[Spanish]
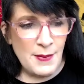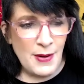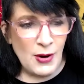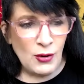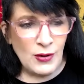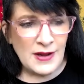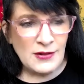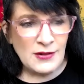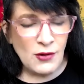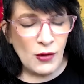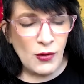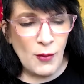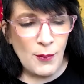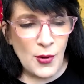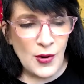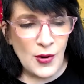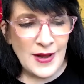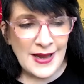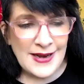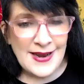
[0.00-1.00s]
Primero que
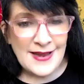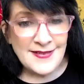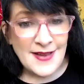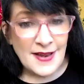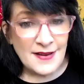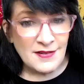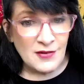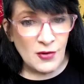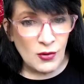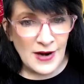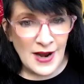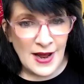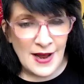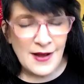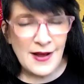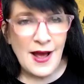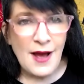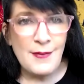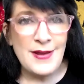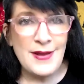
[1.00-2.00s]
todo porque en esa
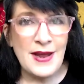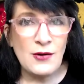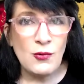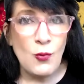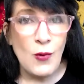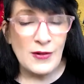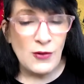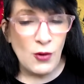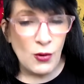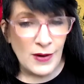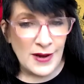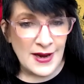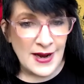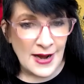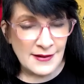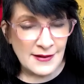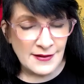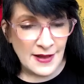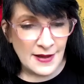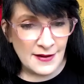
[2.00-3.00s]
zona habían cuatro
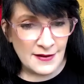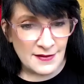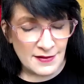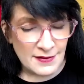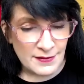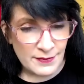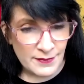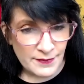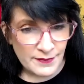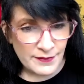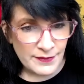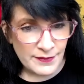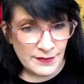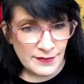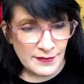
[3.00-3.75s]
gigantes